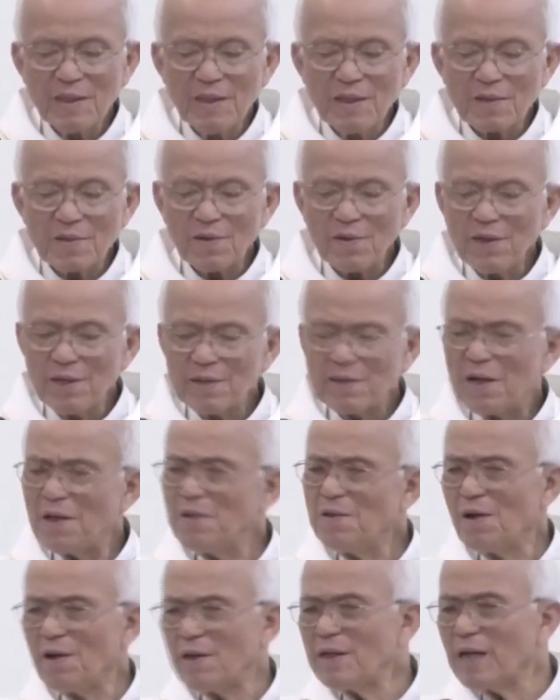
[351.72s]
Cho nên thế
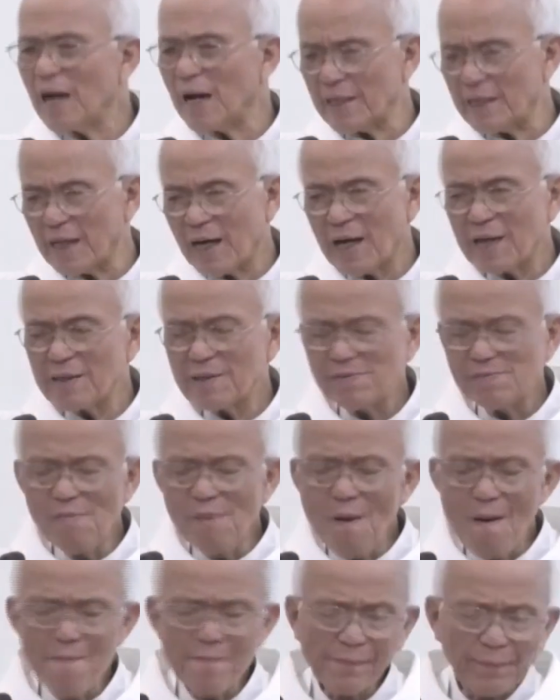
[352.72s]
giới ngày nay,
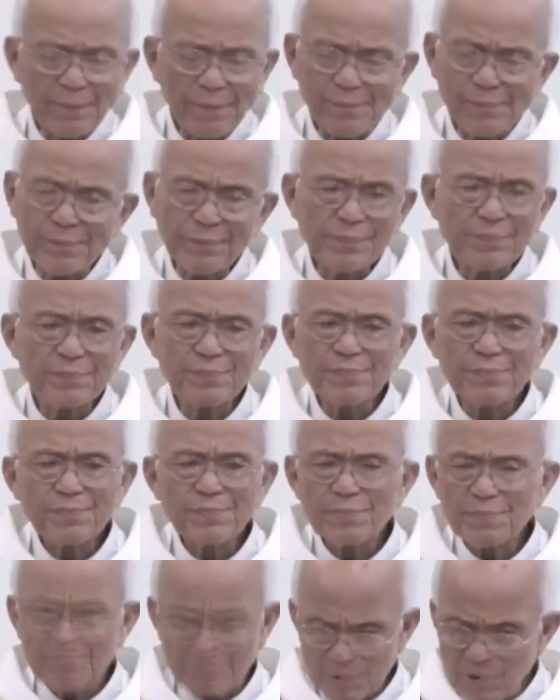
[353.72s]

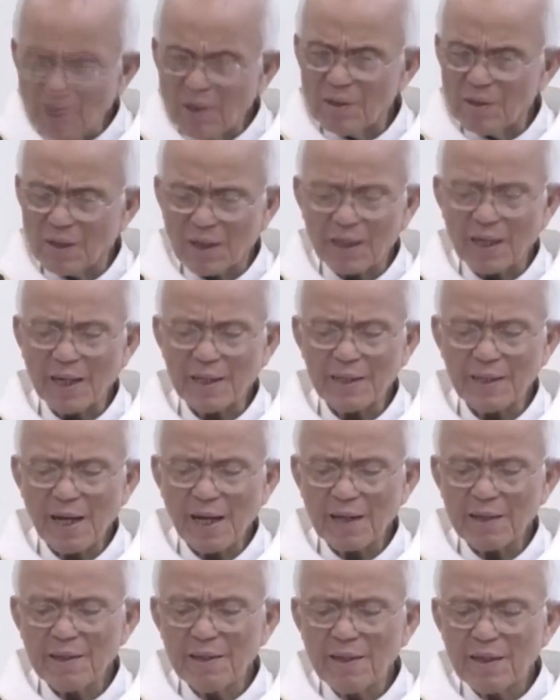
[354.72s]
nhất là ngày
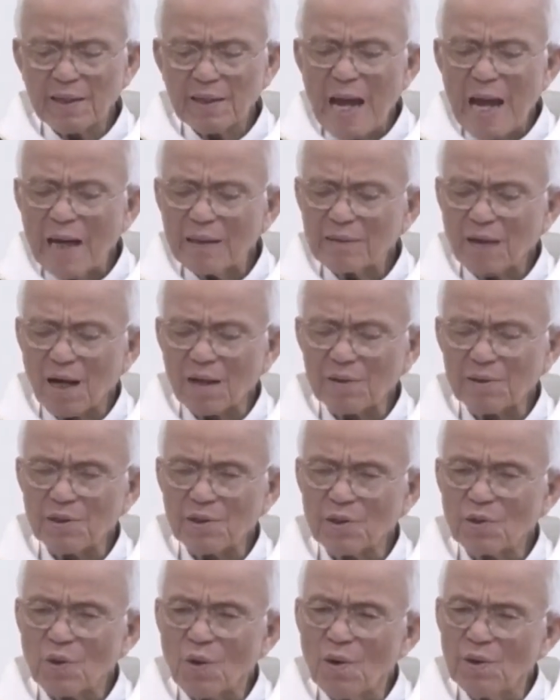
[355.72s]
nay, đang cần
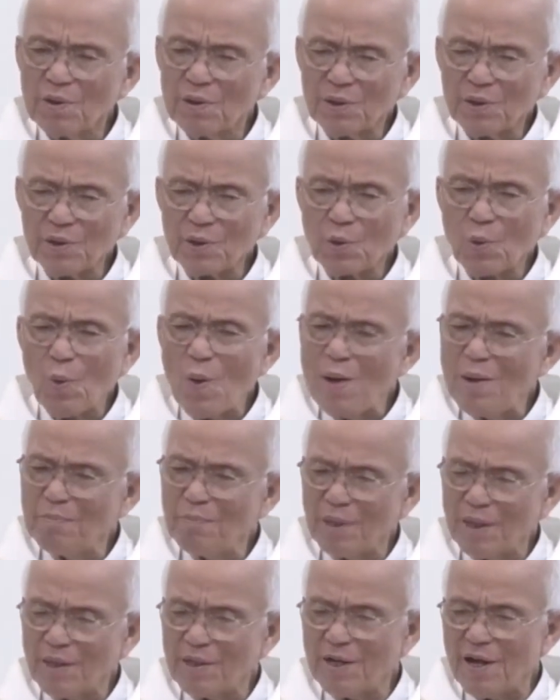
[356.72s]
những con người quên
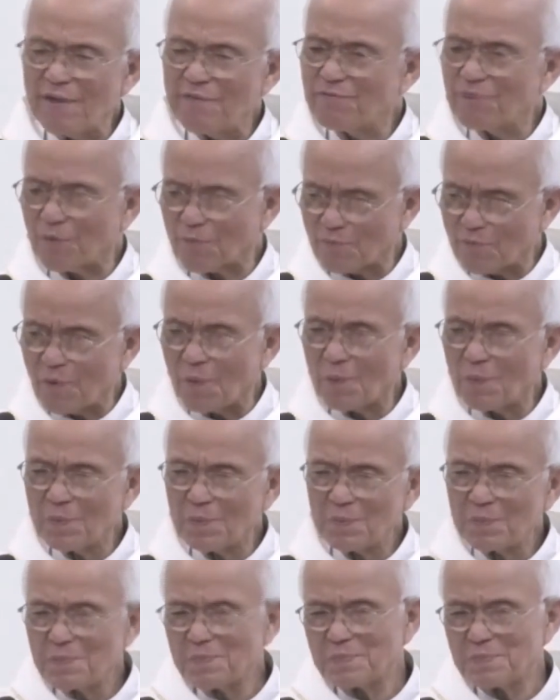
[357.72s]
mình để phục vụ.
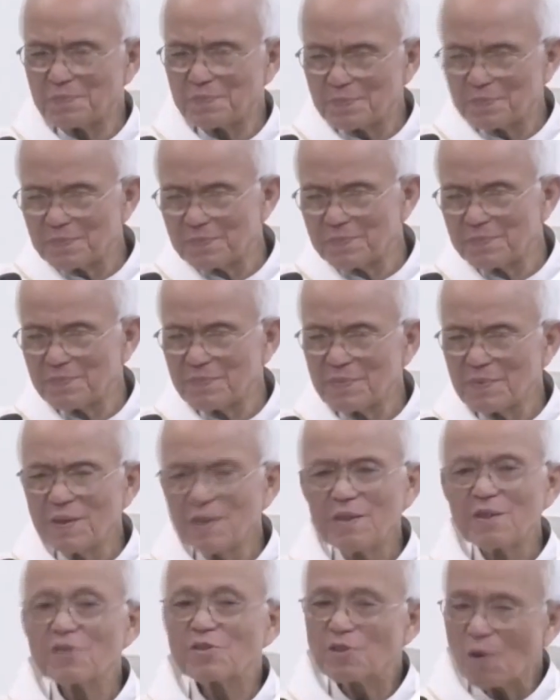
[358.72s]

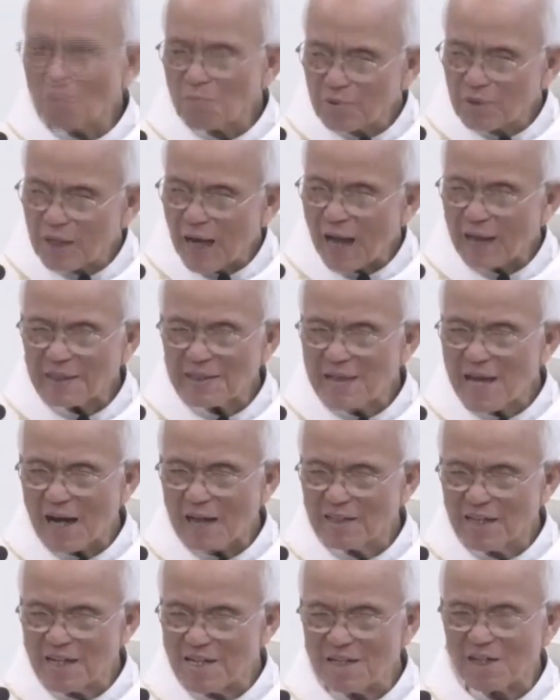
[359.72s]
Trong các gia
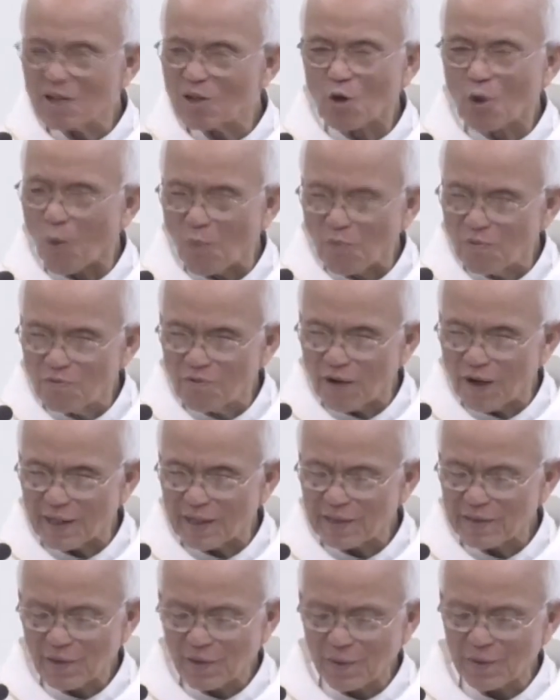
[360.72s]
đình cũng vậy
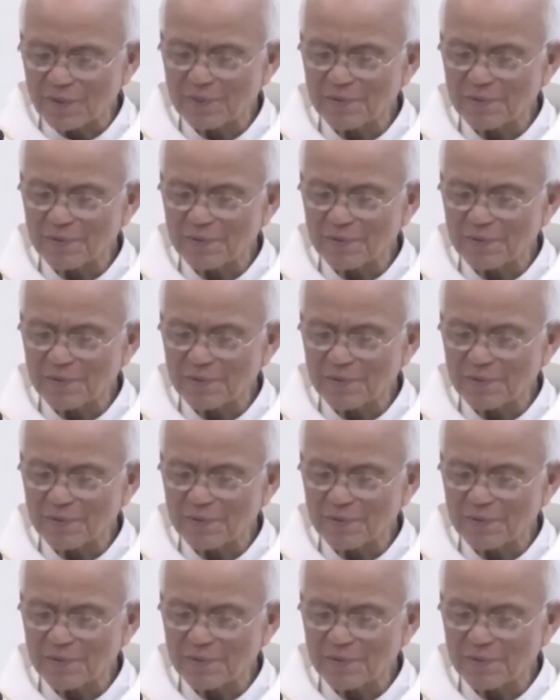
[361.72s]
thôi.